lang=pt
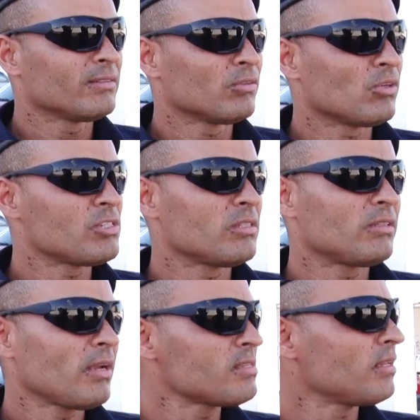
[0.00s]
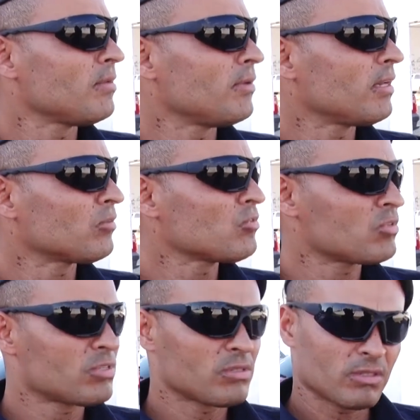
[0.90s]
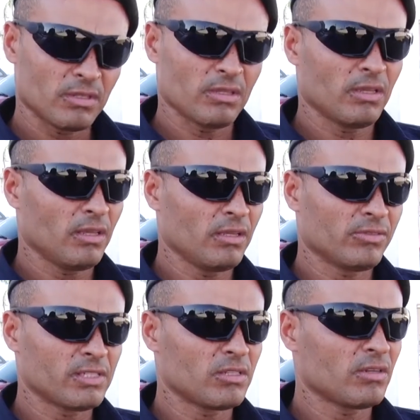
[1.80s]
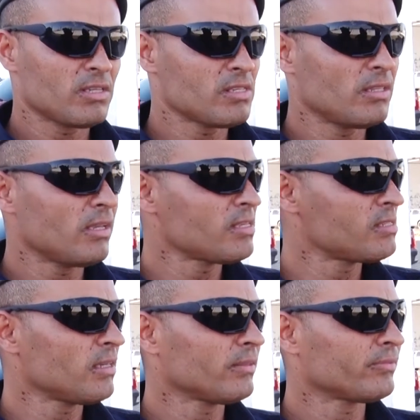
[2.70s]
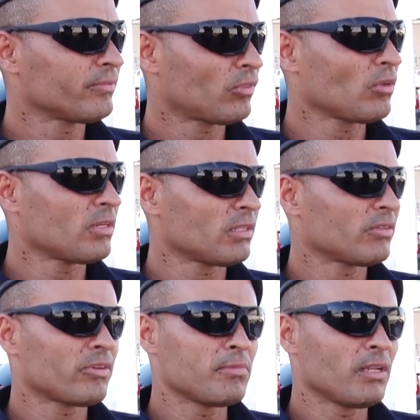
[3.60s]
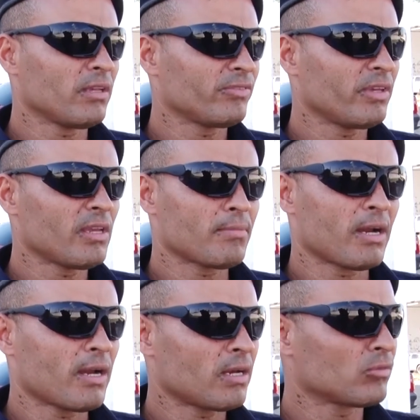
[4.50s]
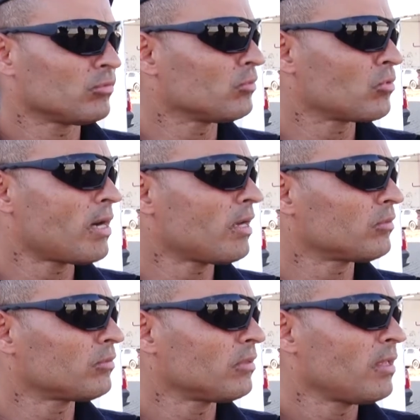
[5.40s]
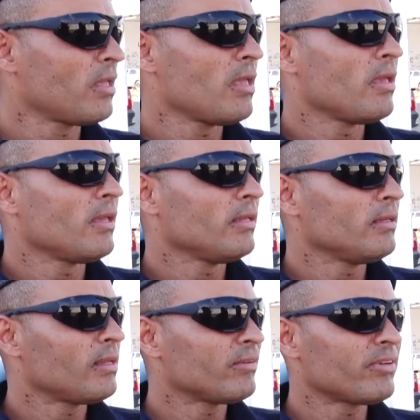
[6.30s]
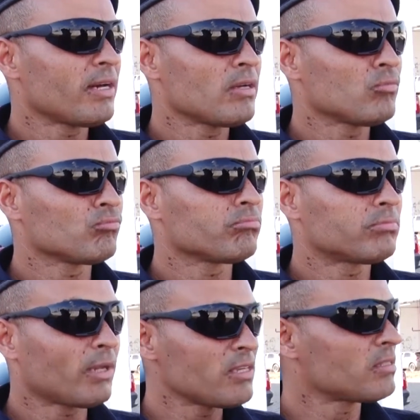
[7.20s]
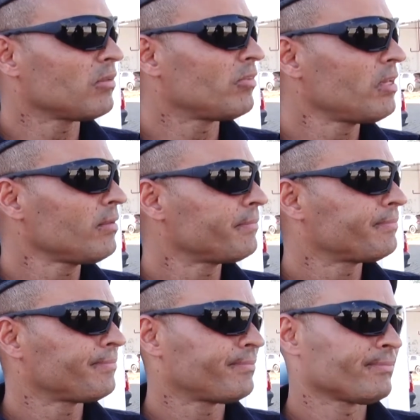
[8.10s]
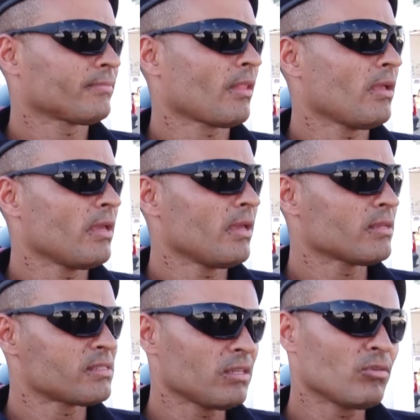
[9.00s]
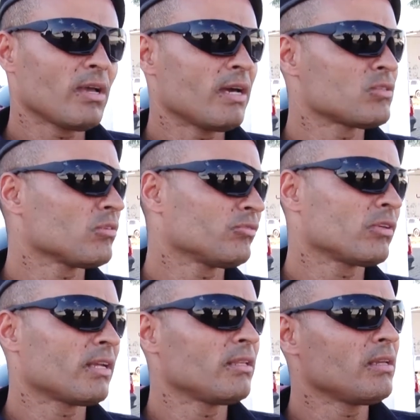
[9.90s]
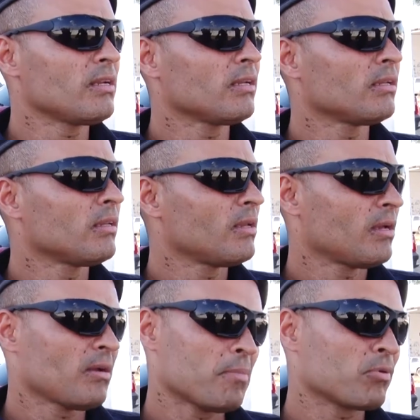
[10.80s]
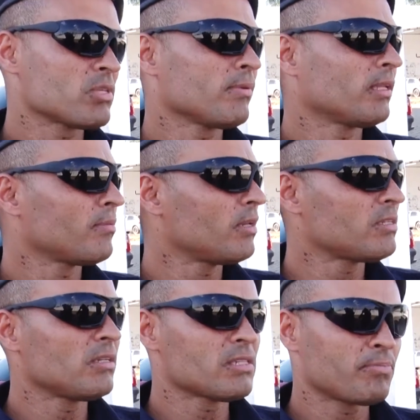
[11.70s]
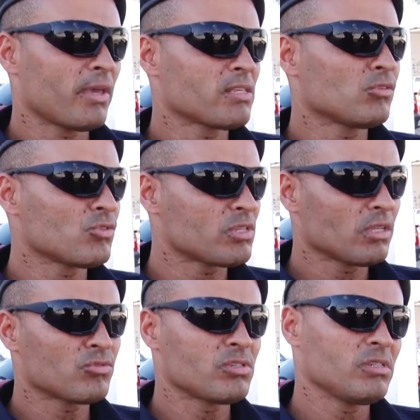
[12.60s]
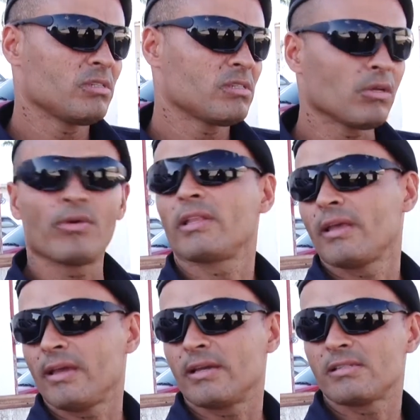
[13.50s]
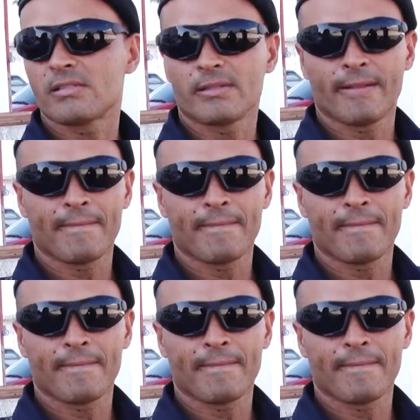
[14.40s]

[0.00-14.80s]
onde três elementos invadiram a residência, tornando a família refém, amarraram no quarto e levaram três TV, é, celulares, uma furadeira, aproximadamente em espécie 250 reais.